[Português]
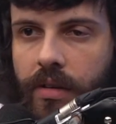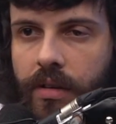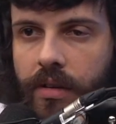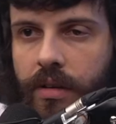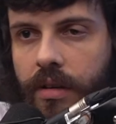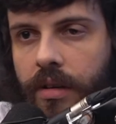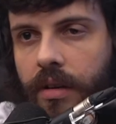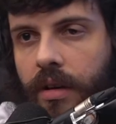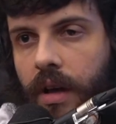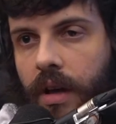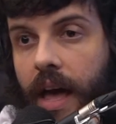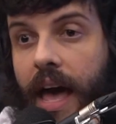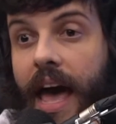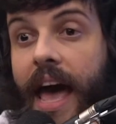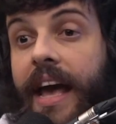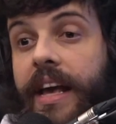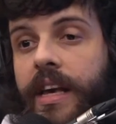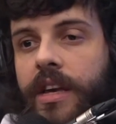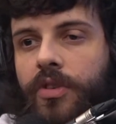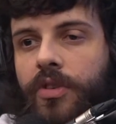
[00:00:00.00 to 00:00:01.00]
Entendi, entendi. É
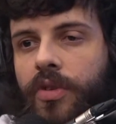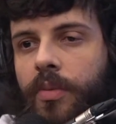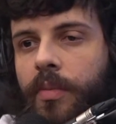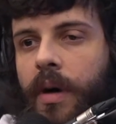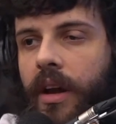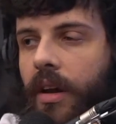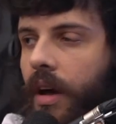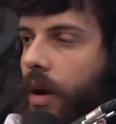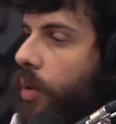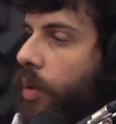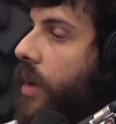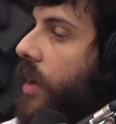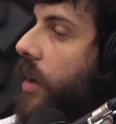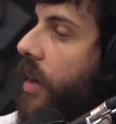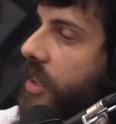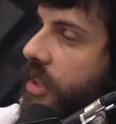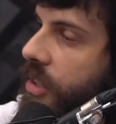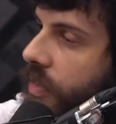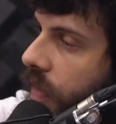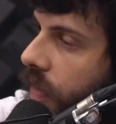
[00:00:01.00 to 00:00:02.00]
isso, mano. É o que a
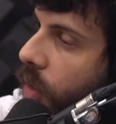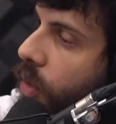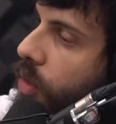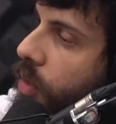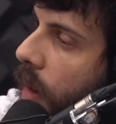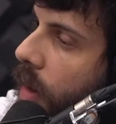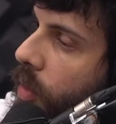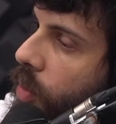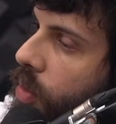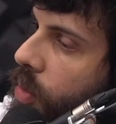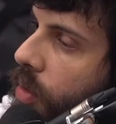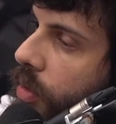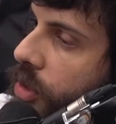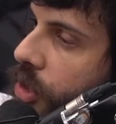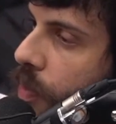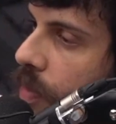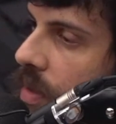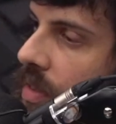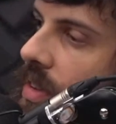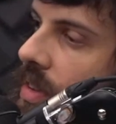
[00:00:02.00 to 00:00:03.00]
gente falou do bagulho.
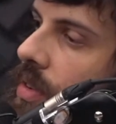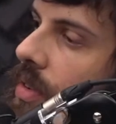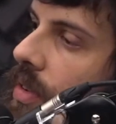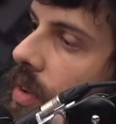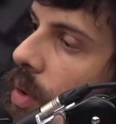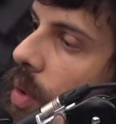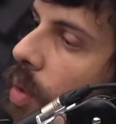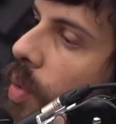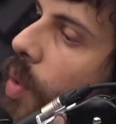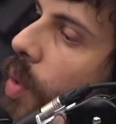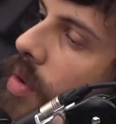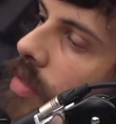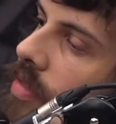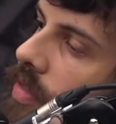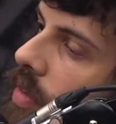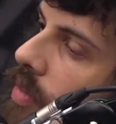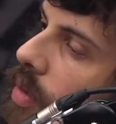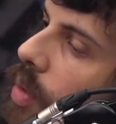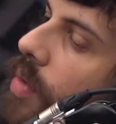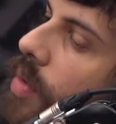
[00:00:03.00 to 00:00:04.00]
Tipo assim, se eu não convivo Agora
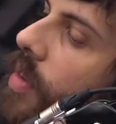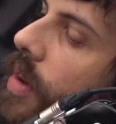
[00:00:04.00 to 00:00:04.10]
eu tomo com